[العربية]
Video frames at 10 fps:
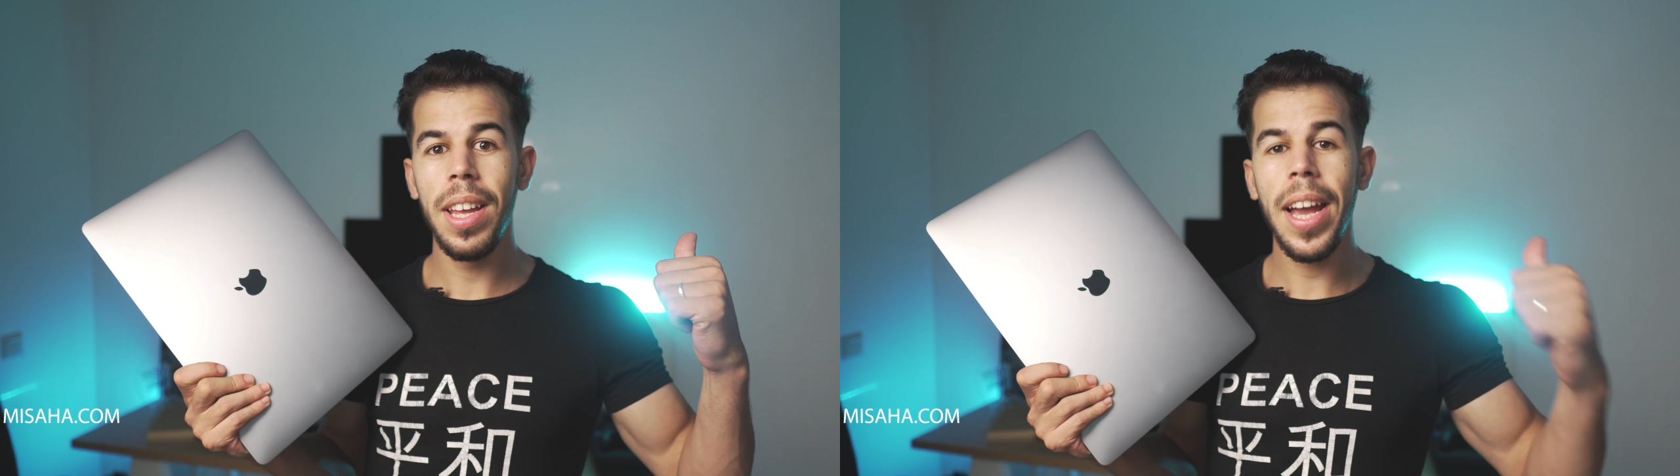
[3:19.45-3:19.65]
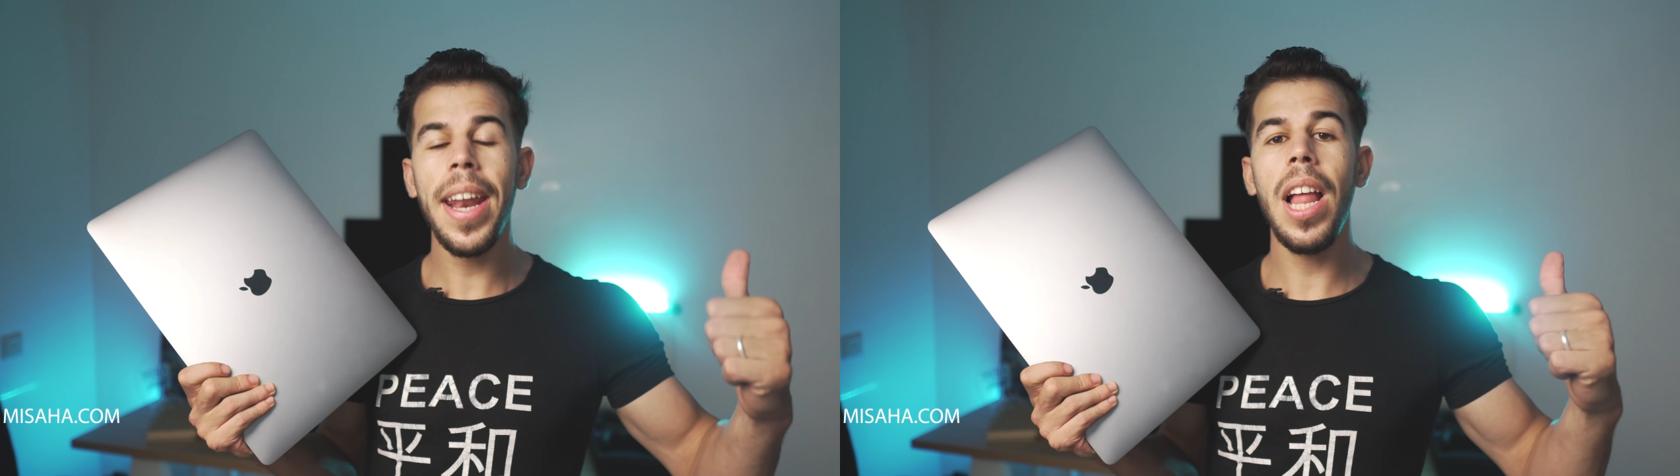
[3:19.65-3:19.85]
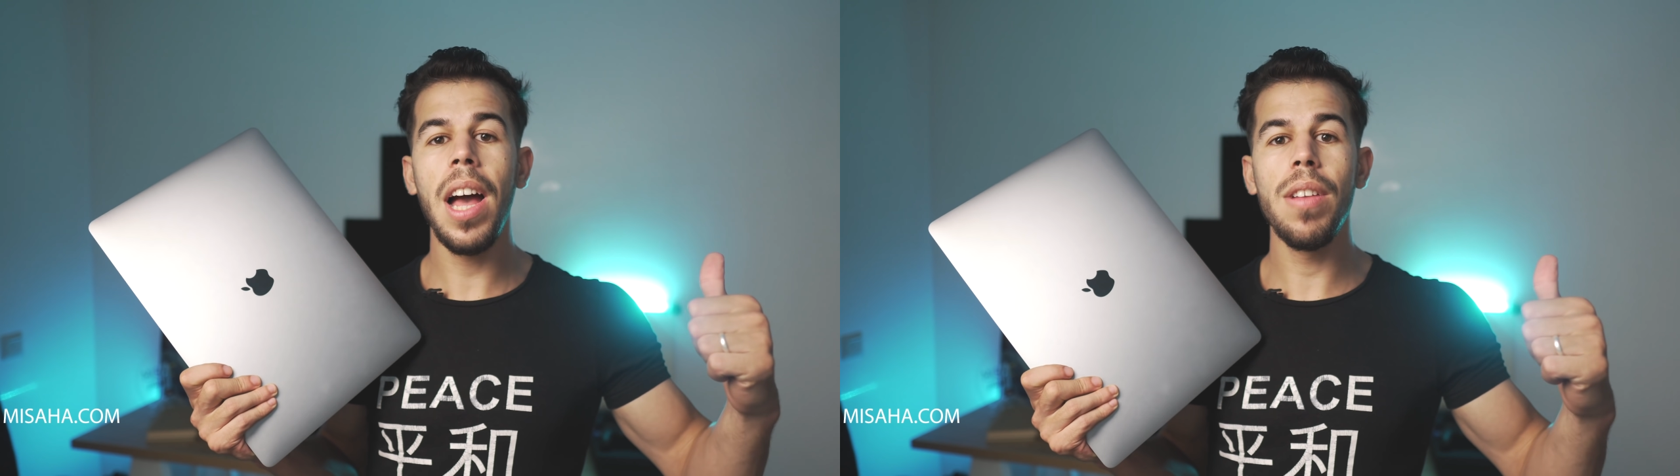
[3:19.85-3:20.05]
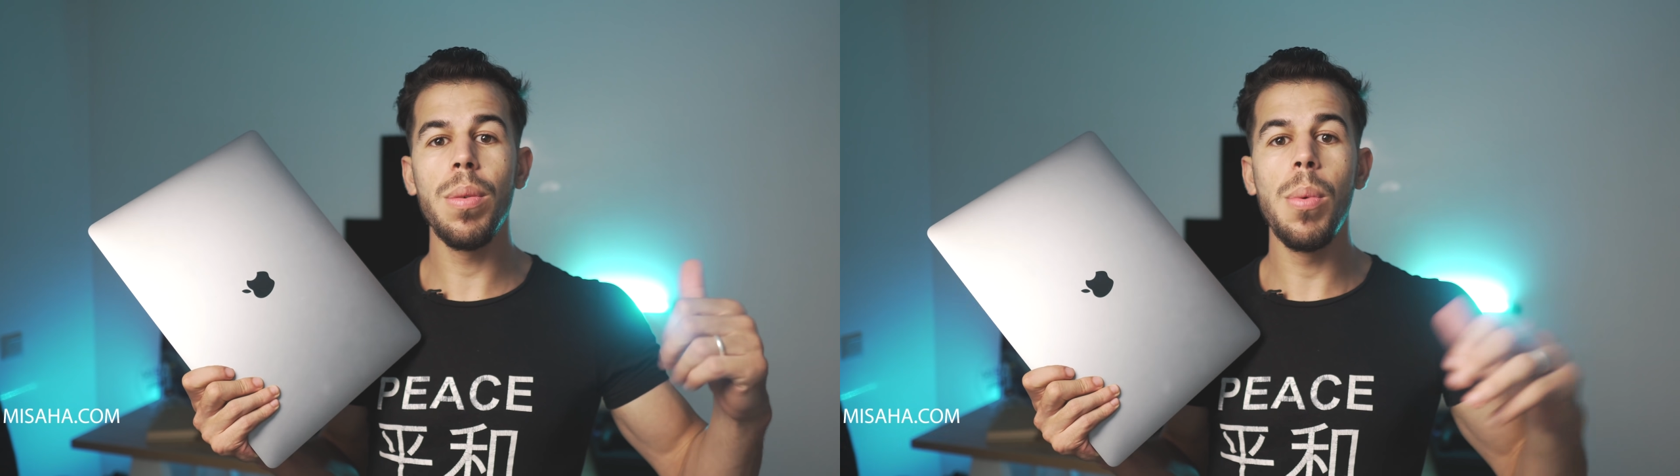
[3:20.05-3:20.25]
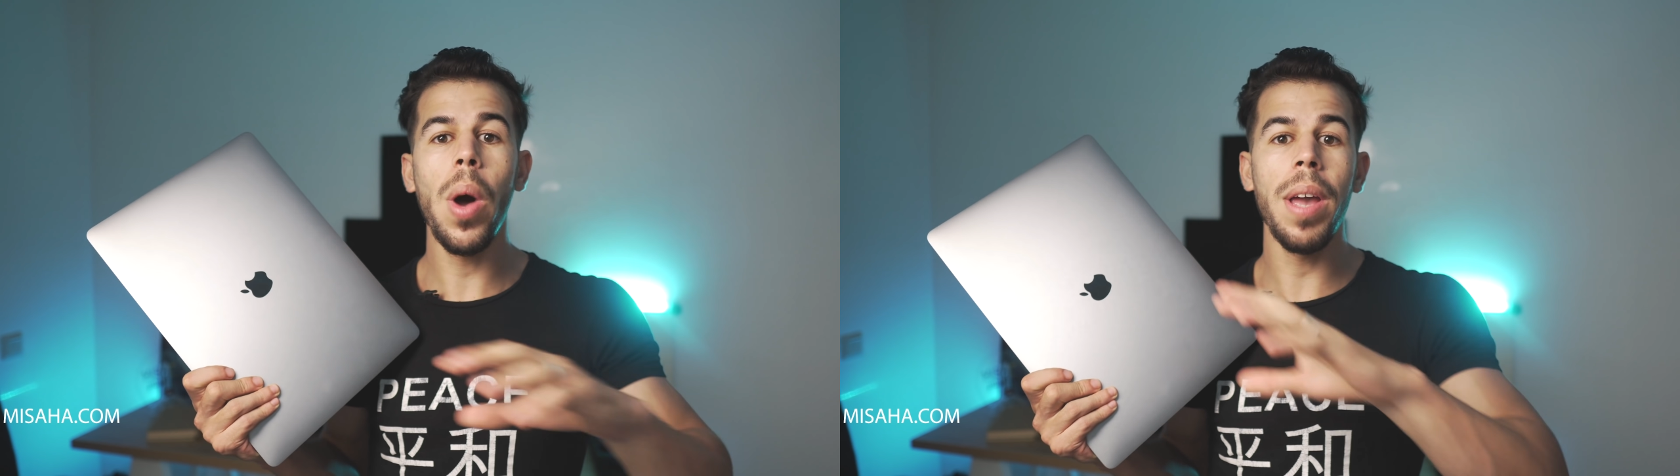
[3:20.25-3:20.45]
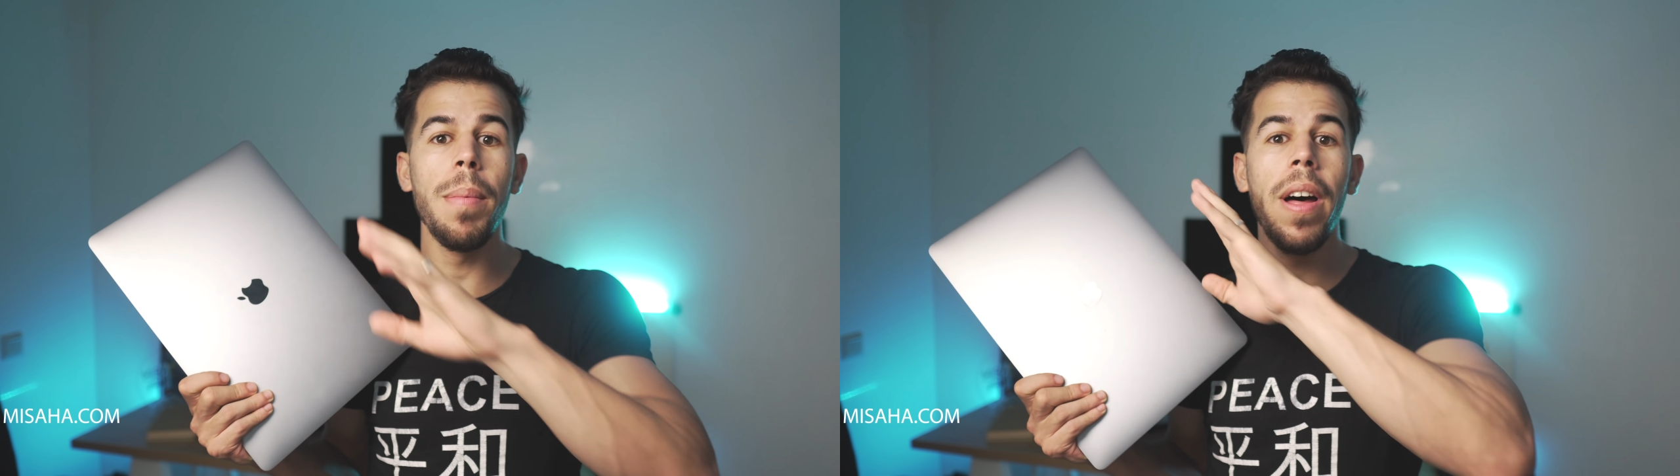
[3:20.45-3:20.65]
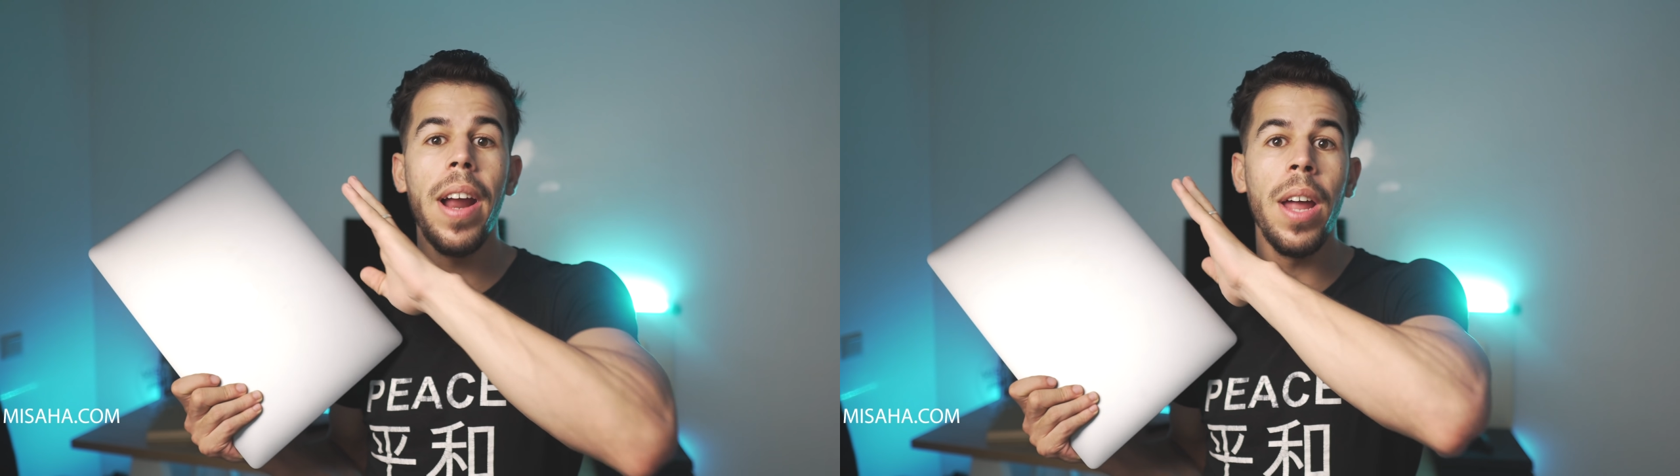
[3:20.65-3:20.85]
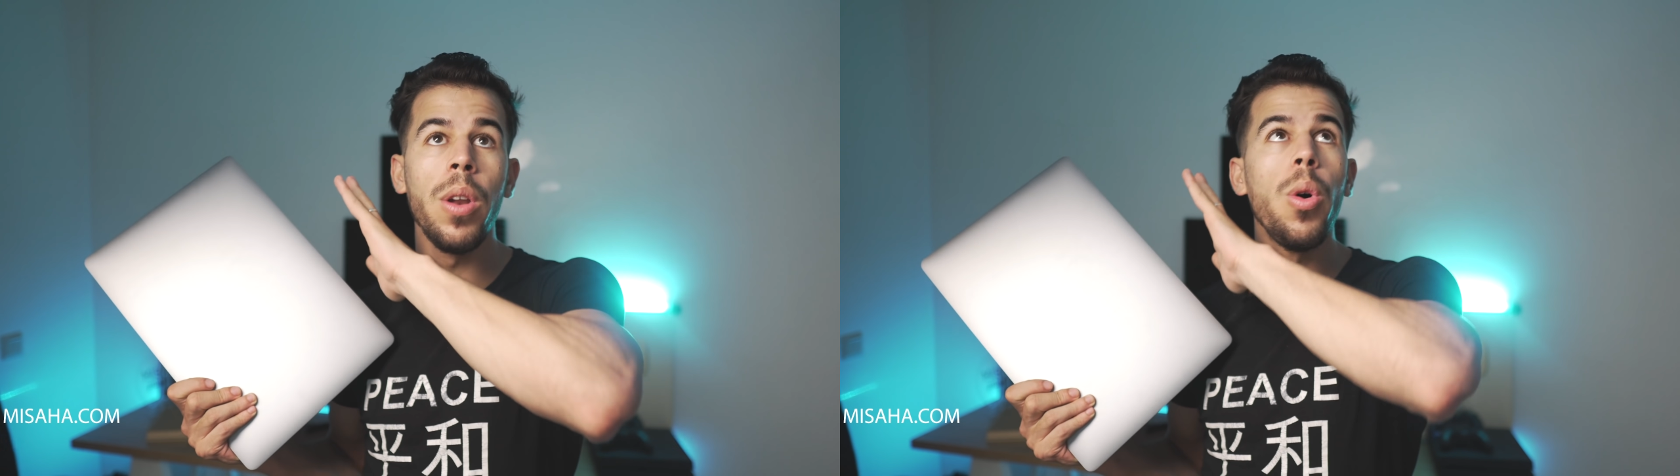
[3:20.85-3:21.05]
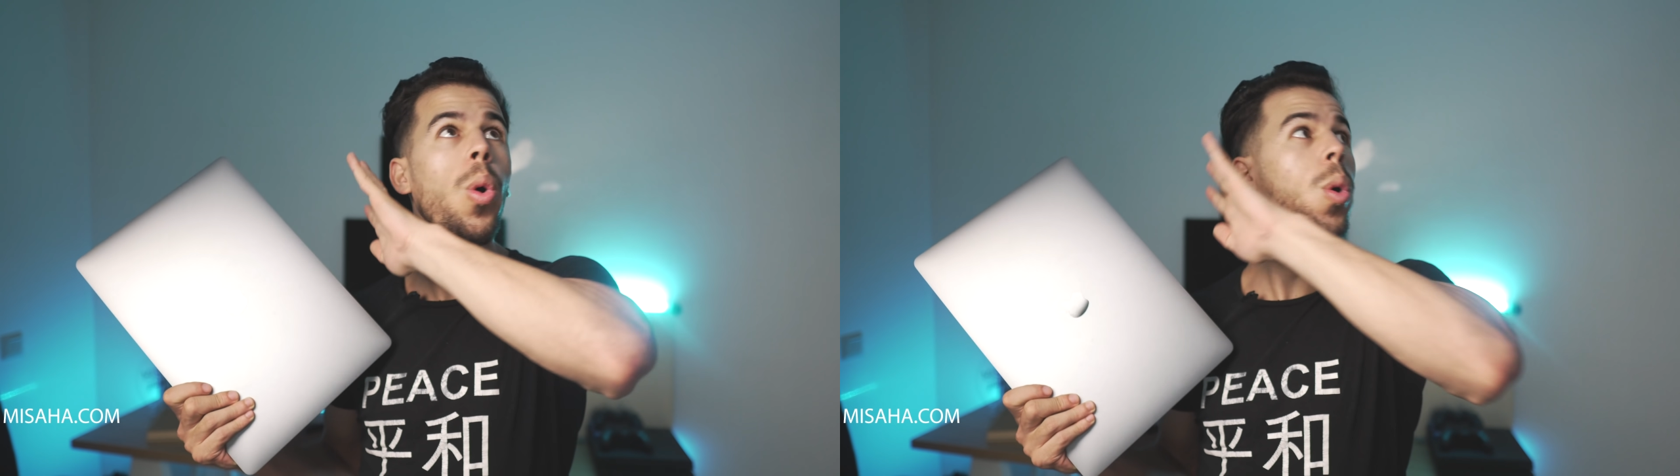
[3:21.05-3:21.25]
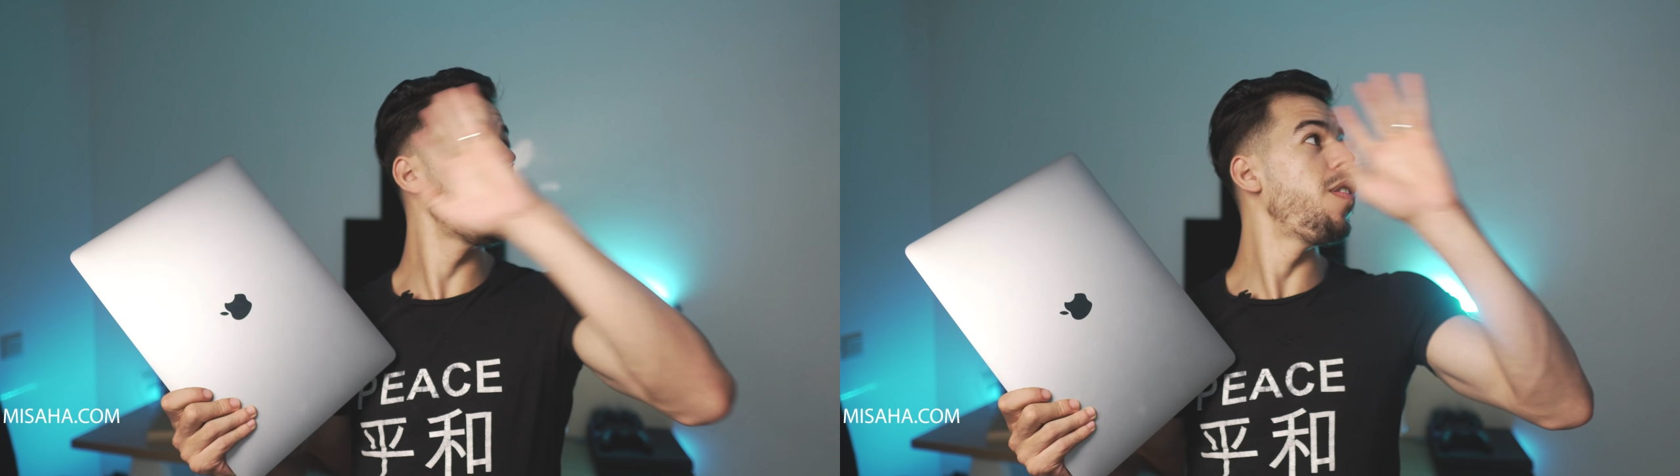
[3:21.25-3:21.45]
كان الحاسوب هو عبارة عن
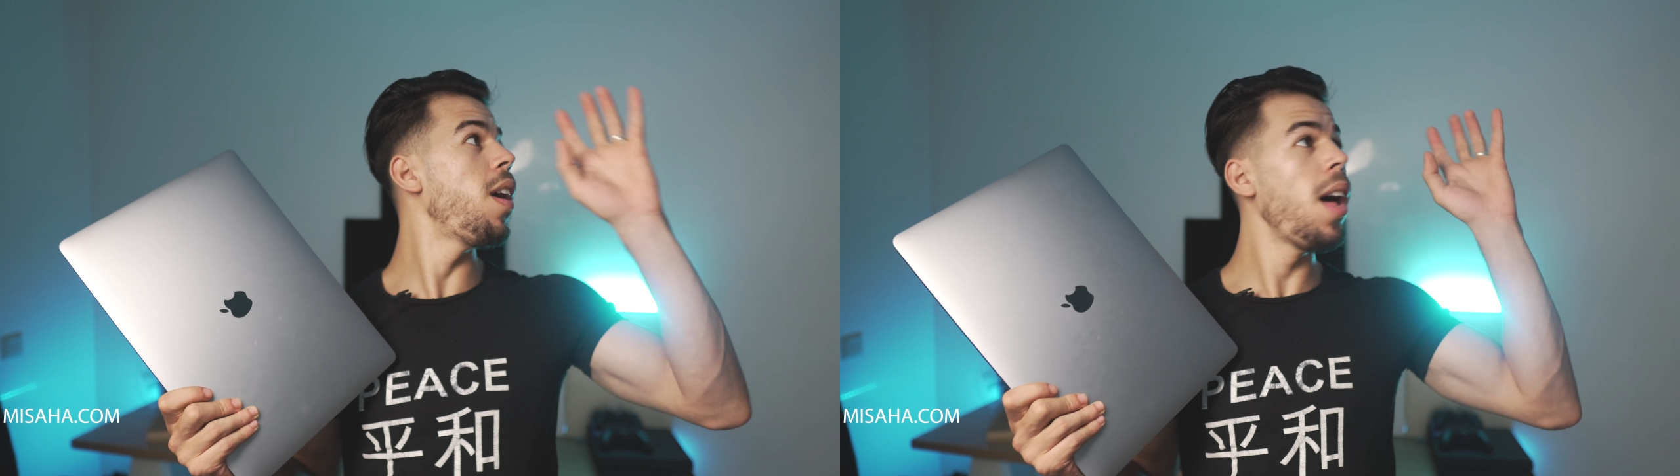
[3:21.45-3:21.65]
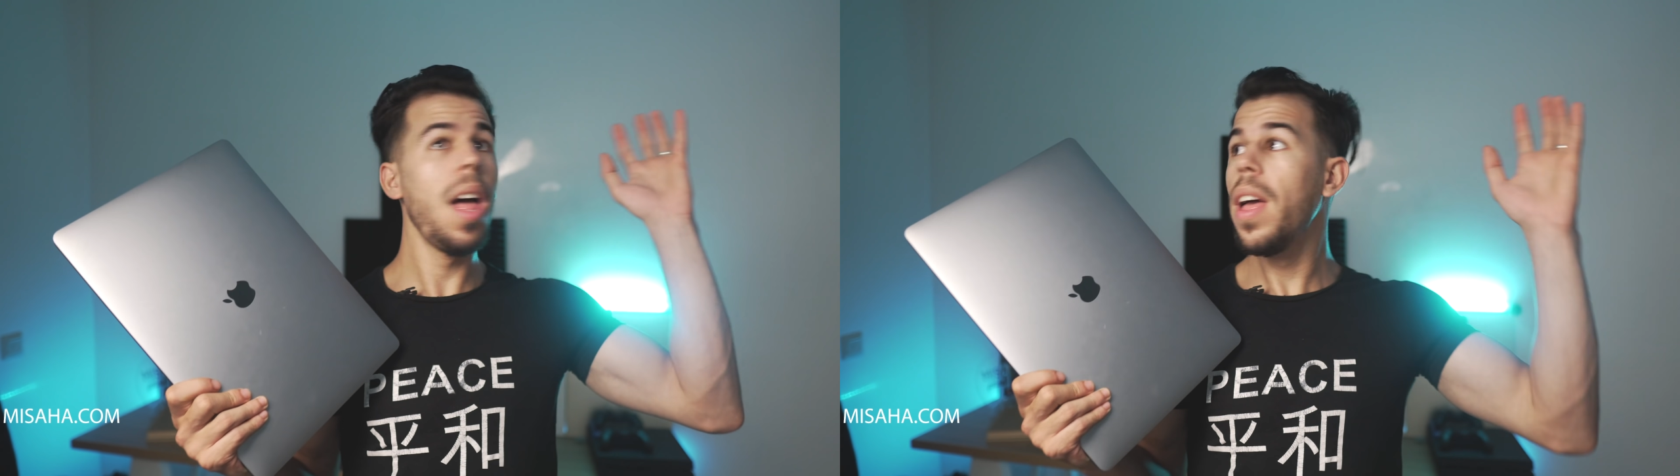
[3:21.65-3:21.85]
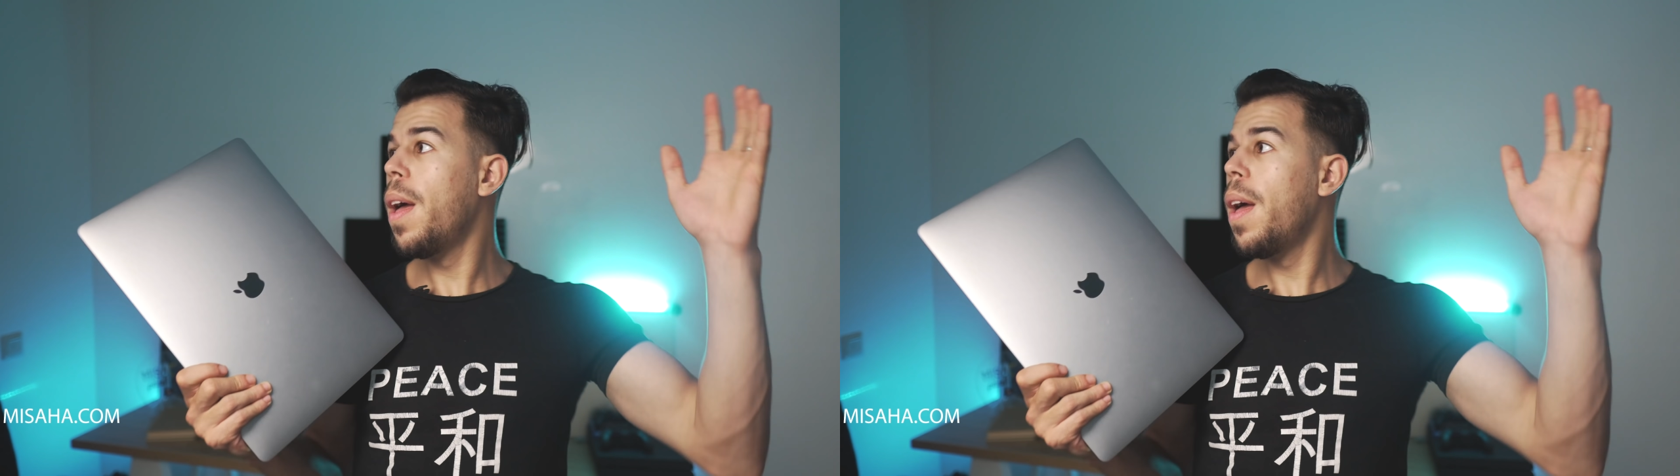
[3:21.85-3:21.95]
غرفة